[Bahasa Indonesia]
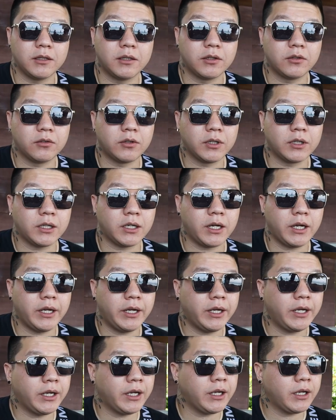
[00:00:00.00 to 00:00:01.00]
itu kita
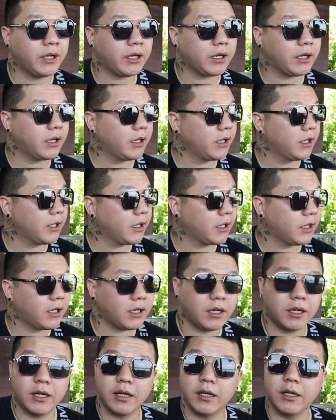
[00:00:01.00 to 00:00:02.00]
naik berarti udah, udah
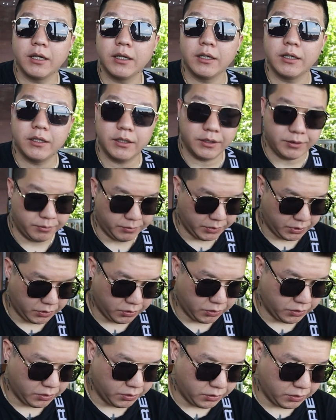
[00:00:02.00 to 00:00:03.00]
dijadwalin lah kita
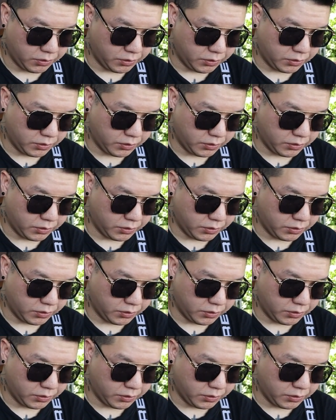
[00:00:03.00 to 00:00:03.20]
berangkat